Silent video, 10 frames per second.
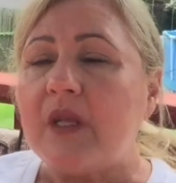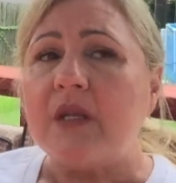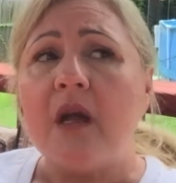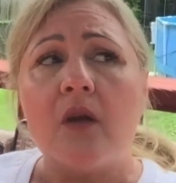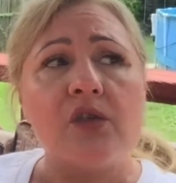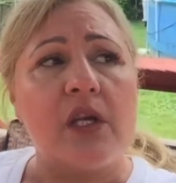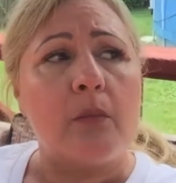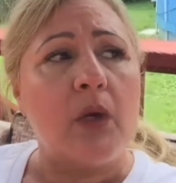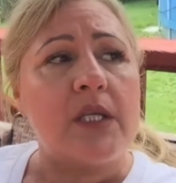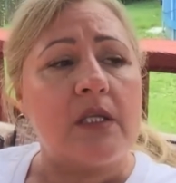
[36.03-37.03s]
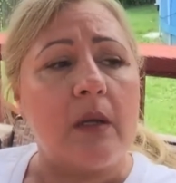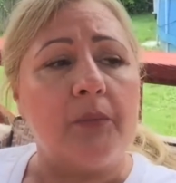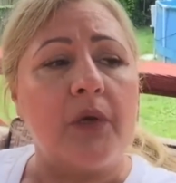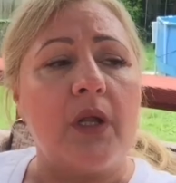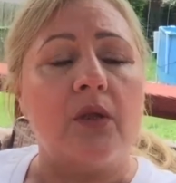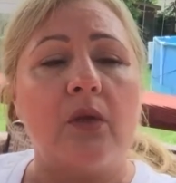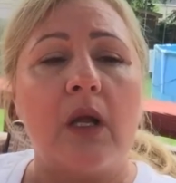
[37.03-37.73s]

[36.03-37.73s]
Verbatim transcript: Ya los árboles están poniendo